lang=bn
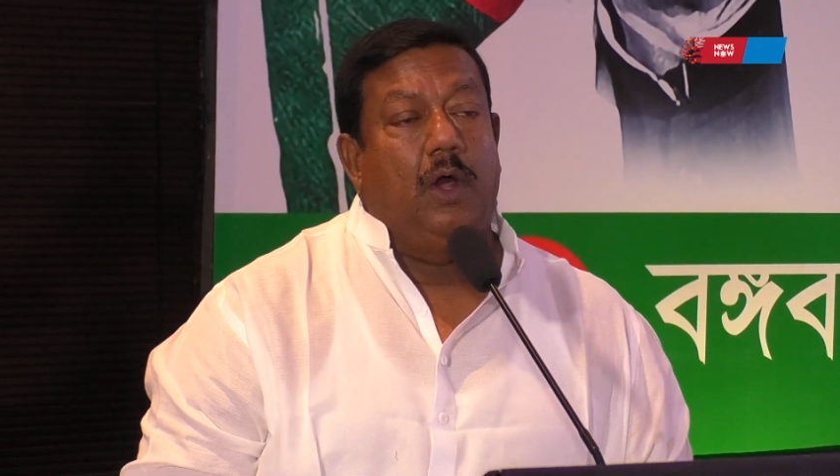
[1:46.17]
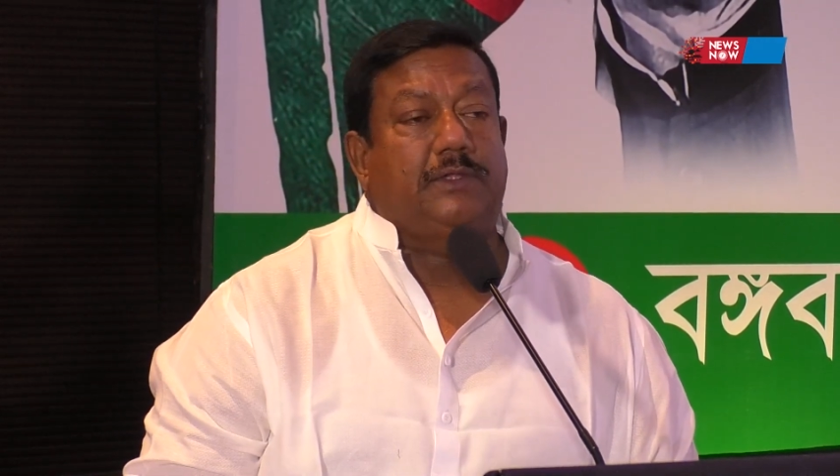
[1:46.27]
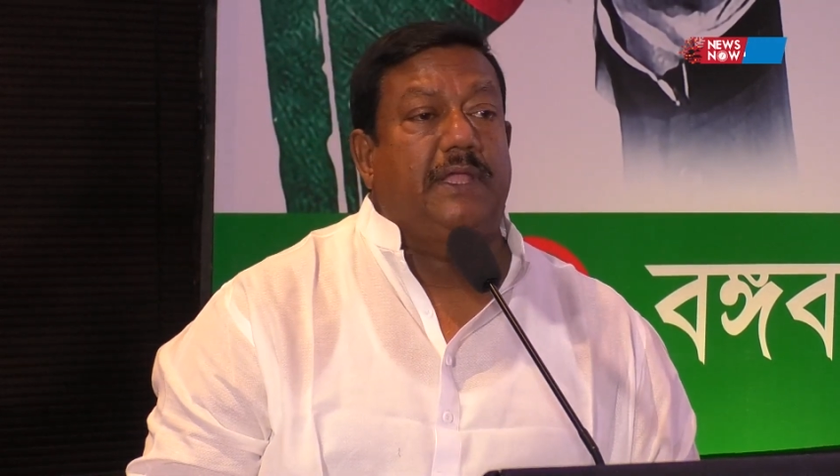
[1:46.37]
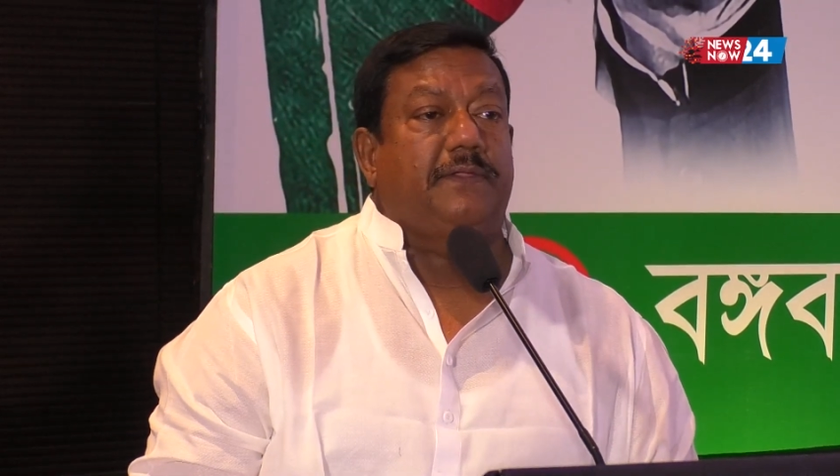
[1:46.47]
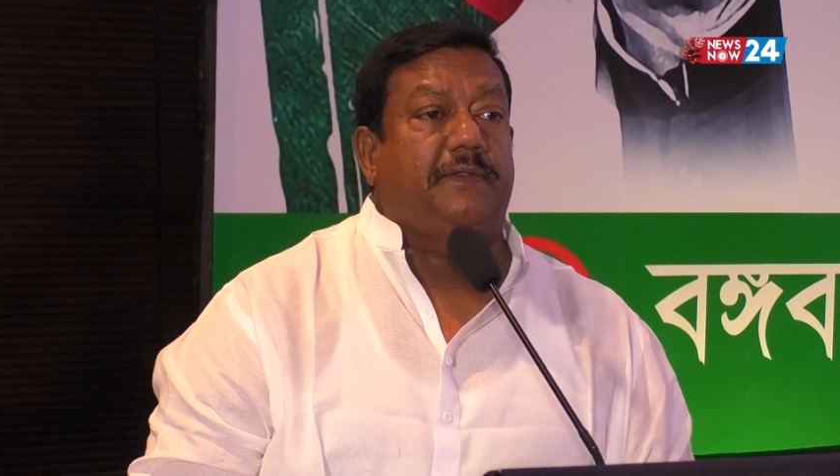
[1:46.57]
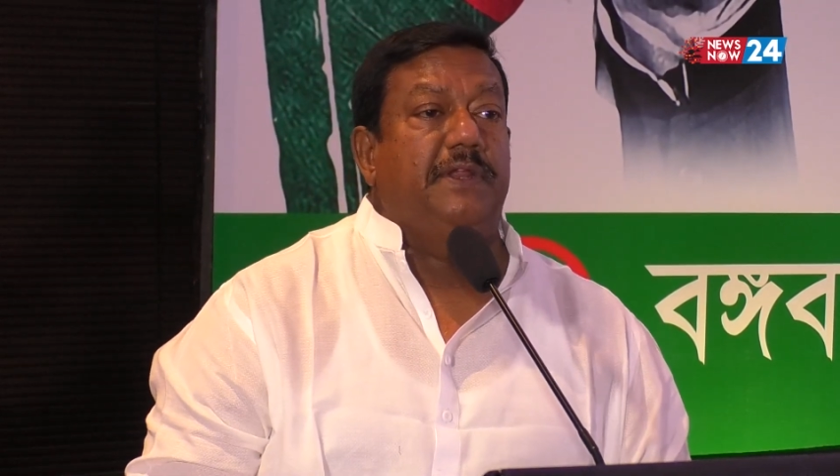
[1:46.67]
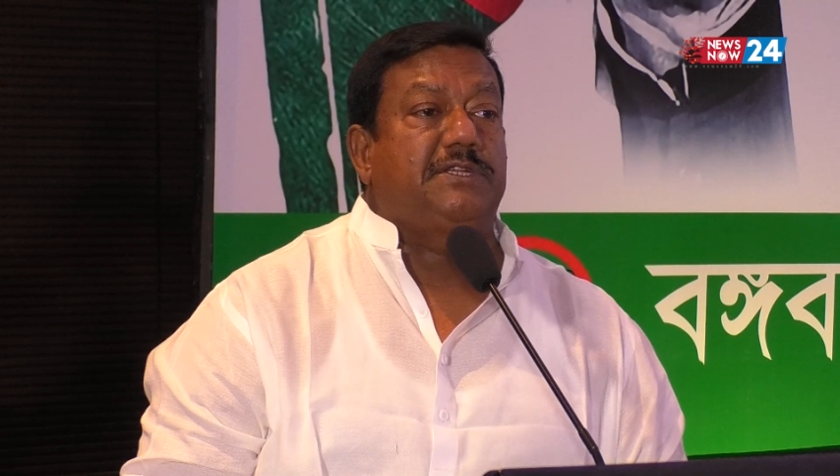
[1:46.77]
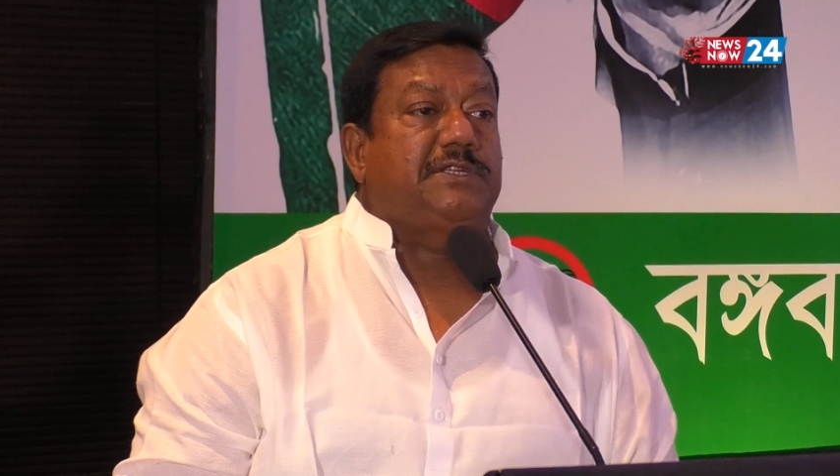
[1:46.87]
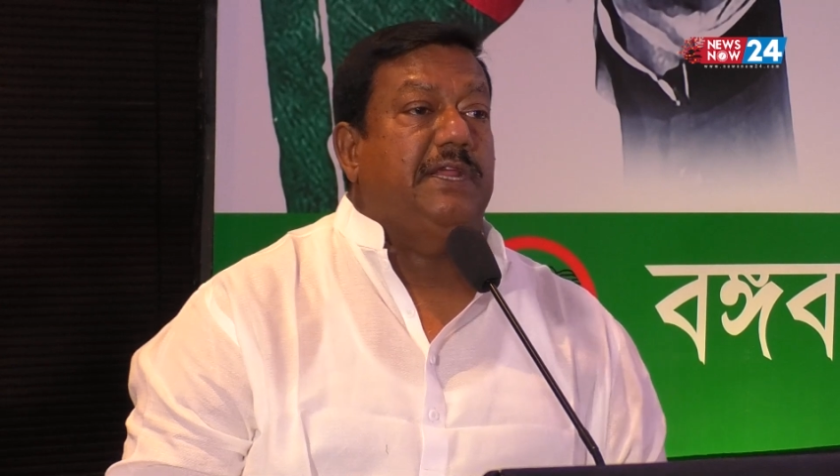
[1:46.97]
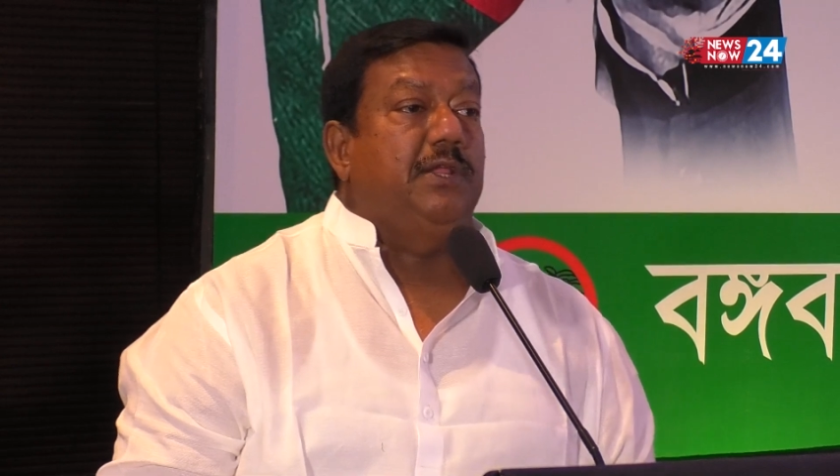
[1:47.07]
অর্থাৎ
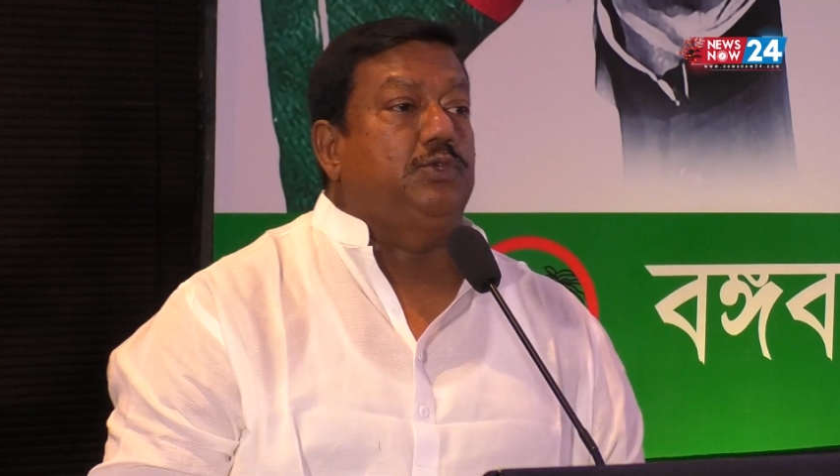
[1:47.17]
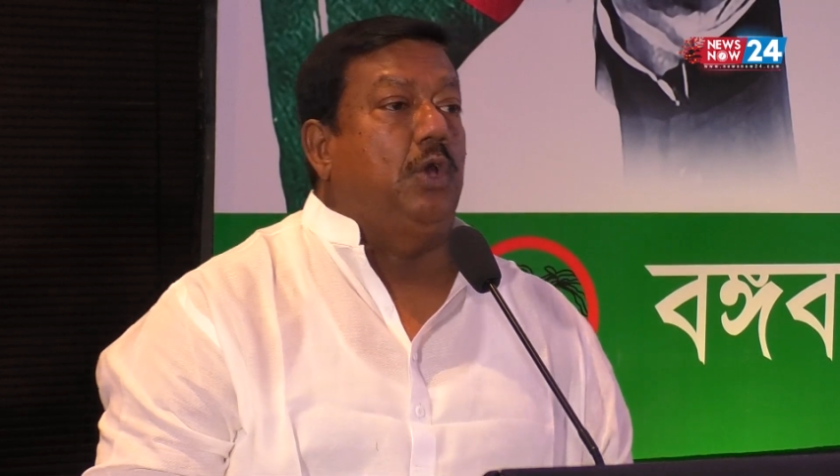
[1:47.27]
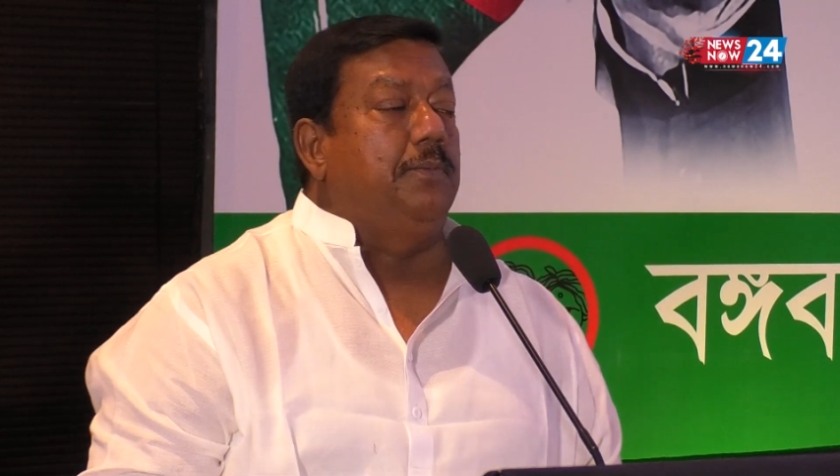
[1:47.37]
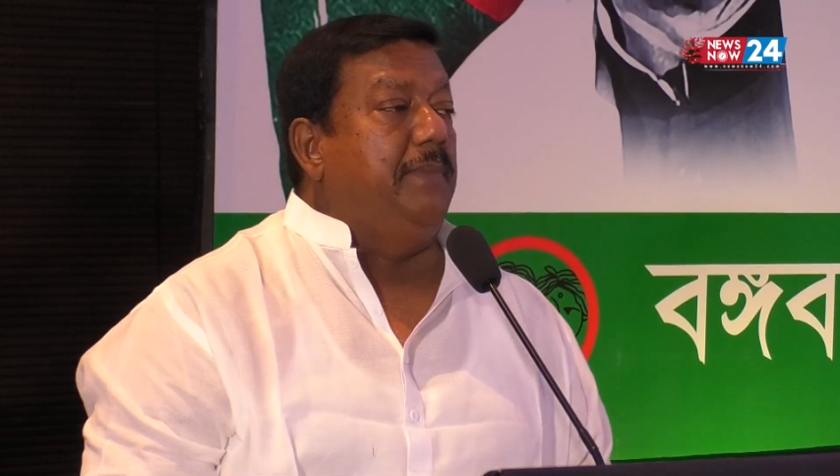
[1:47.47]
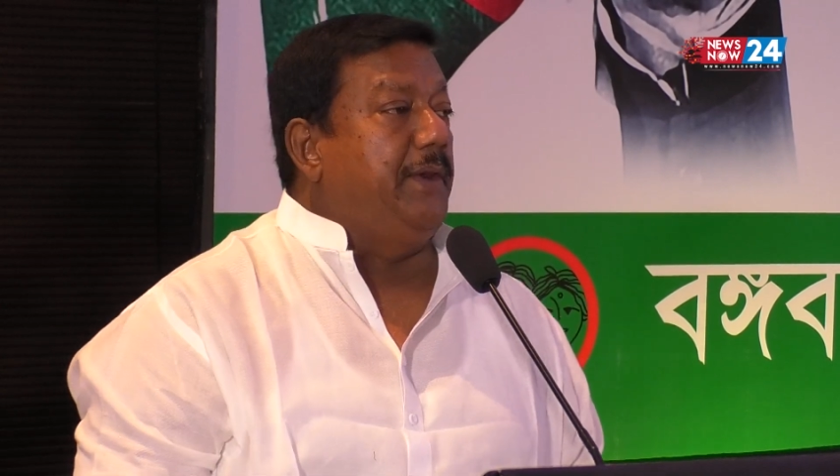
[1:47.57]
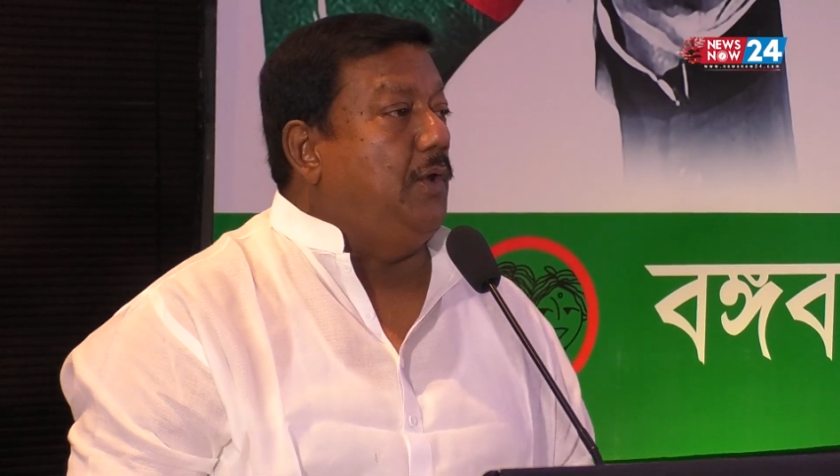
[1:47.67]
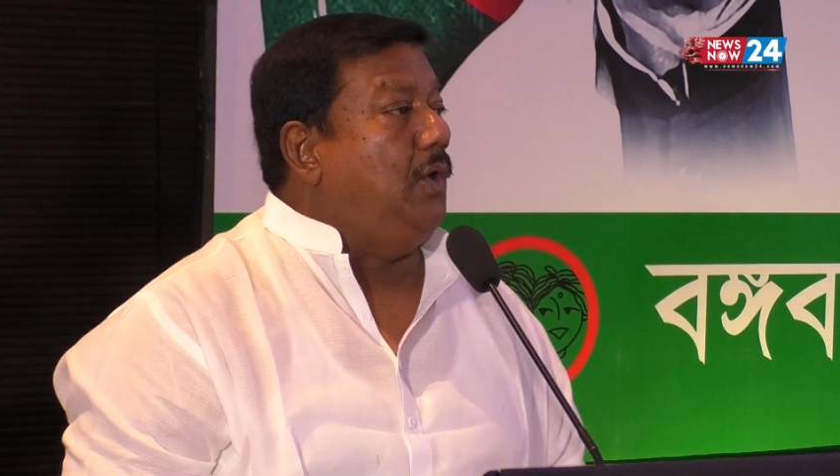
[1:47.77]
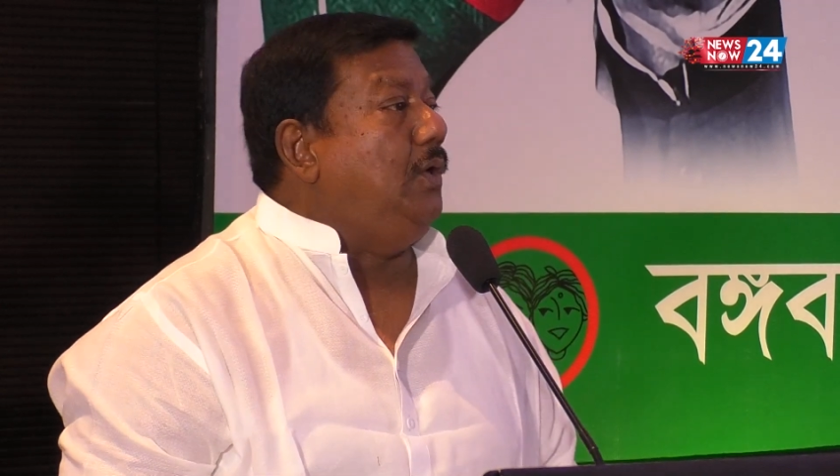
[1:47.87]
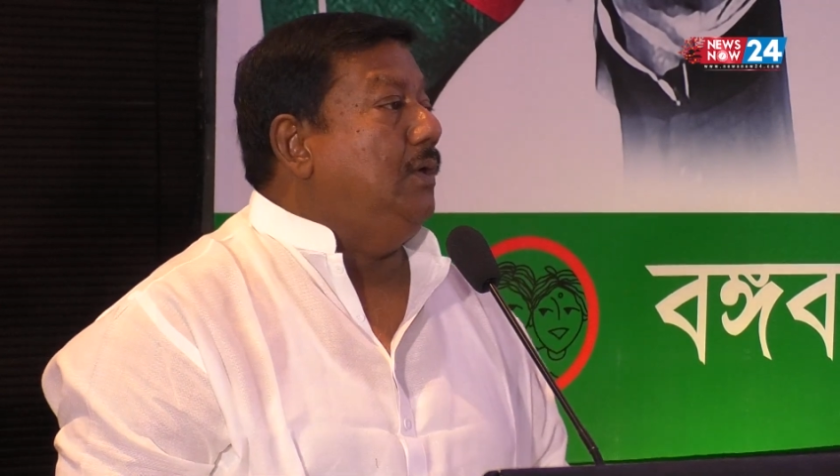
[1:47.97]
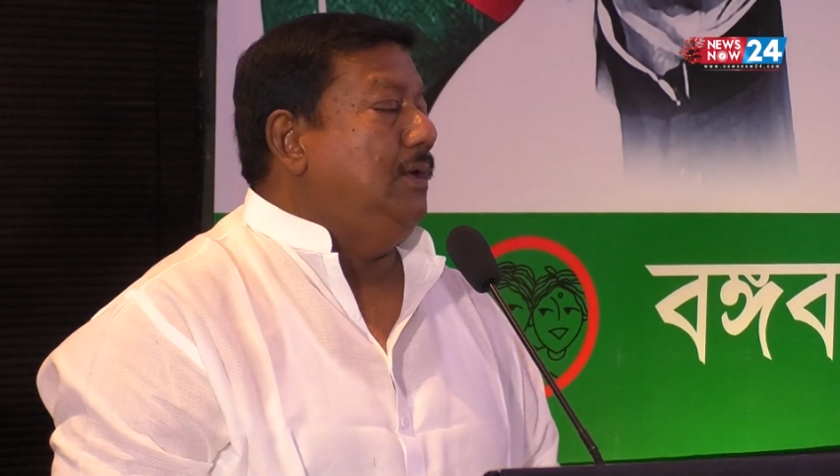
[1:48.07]
খ্রিস্টের জন্মেরও